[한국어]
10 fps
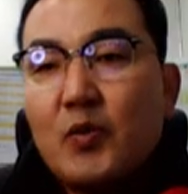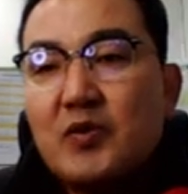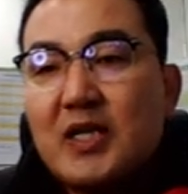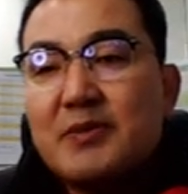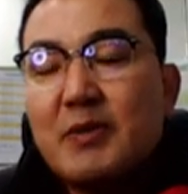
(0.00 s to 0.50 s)

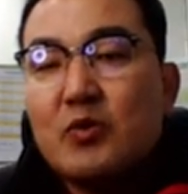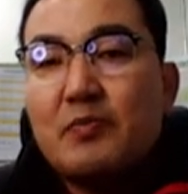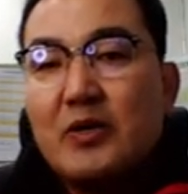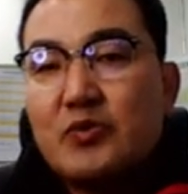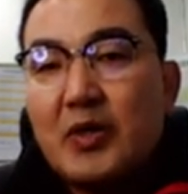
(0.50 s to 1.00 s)
오늘 아침에 또
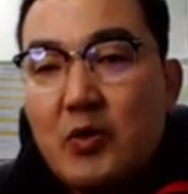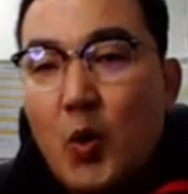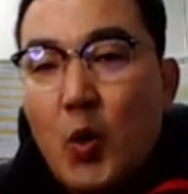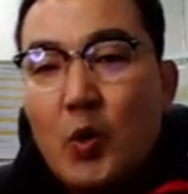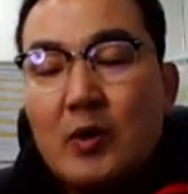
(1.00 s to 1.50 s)
방송을
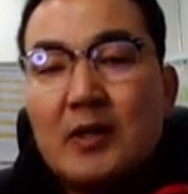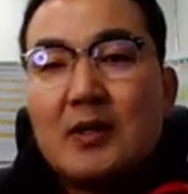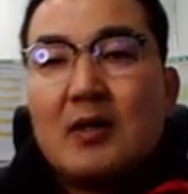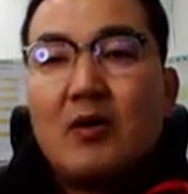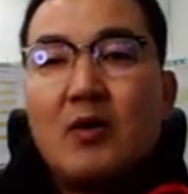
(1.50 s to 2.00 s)
했고
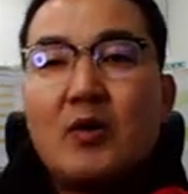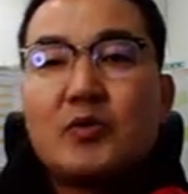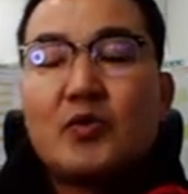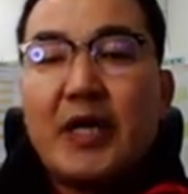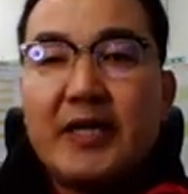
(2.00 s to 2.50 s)
어,
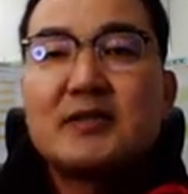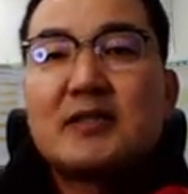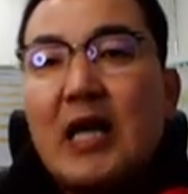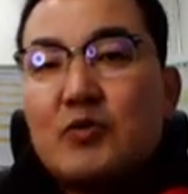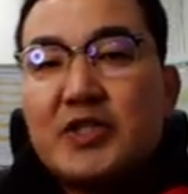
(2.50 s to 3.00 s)
또
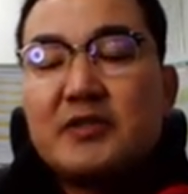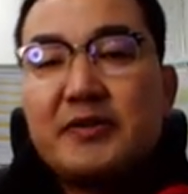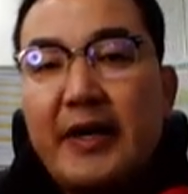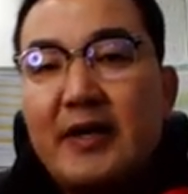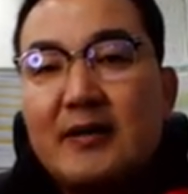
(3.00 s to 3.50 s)
내일은 하루
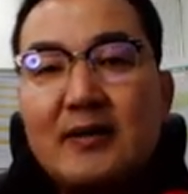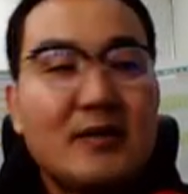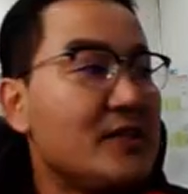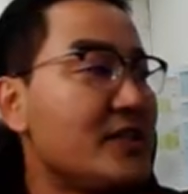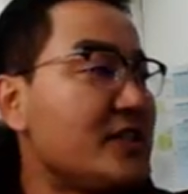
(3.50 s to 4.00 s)
쉬는데
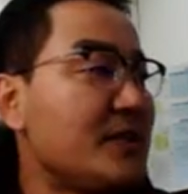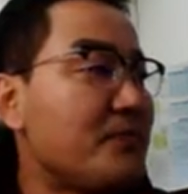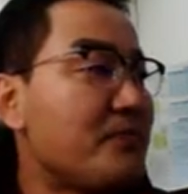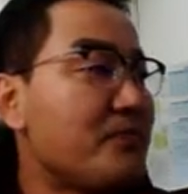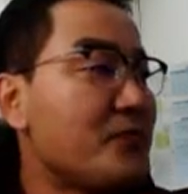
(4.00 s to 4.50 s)

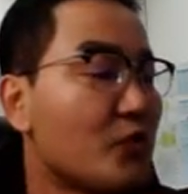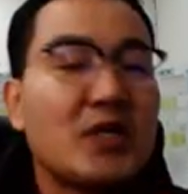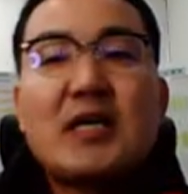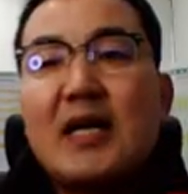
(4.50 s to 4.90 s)
26일